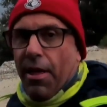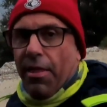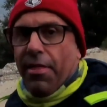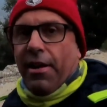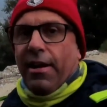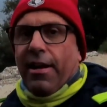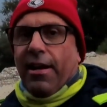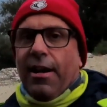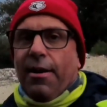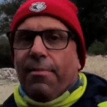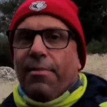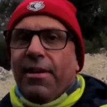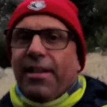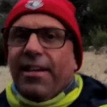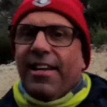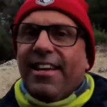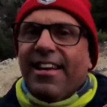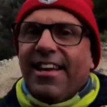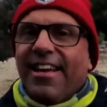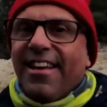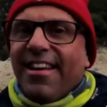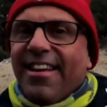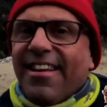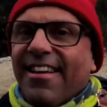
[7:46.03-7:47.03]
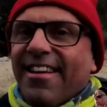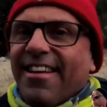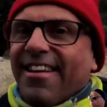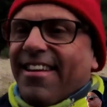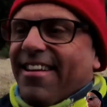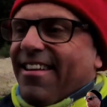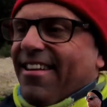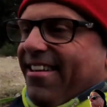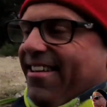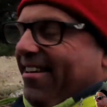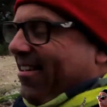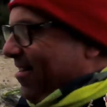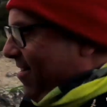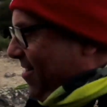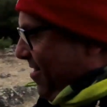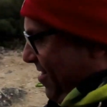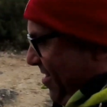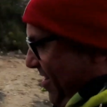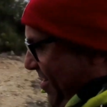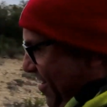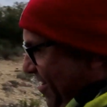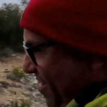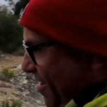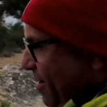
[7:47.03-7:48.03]
voy a acercarme.
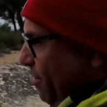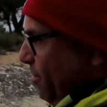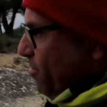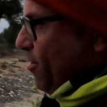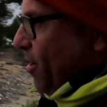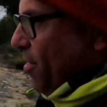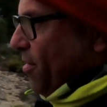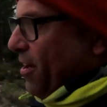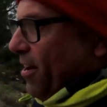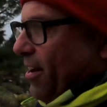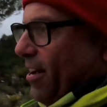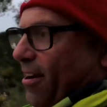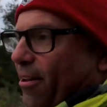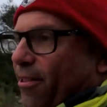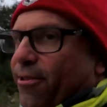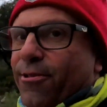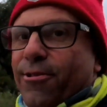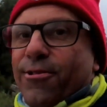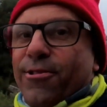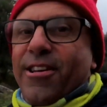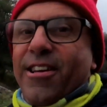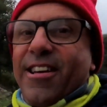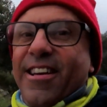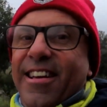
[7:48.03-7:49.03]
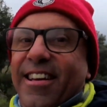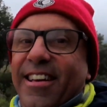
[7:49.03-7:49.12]
Vamos a acercarnos.